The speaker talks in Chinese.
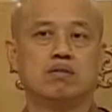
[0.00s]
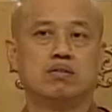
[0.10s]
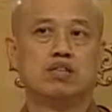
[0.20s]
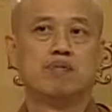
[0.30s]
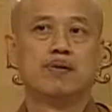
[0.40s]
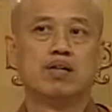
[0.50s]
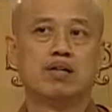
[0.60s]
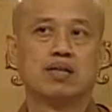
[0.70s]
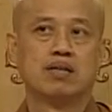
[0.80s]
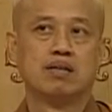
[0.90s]
你有没有
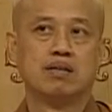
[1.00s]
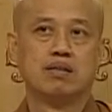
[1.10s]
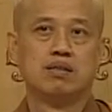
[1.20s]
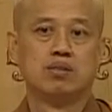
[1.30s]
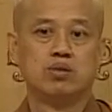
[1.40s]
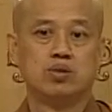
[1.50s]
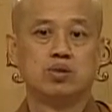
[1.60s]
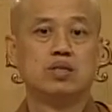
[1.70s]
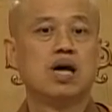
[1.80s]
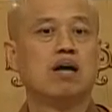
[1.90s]
呢？
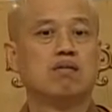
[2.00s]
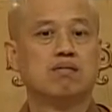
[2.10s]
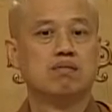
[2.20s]
需要